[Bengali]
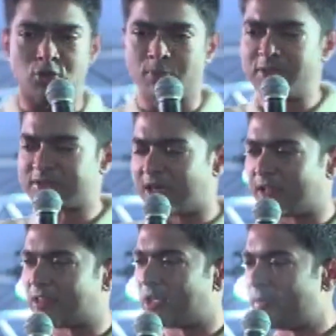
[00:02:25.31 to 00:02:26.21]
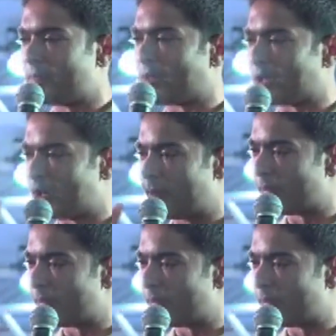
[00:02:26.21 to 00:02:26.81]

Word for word: চব্বিশ তারিখ থেকে আমি মাঠে নেমে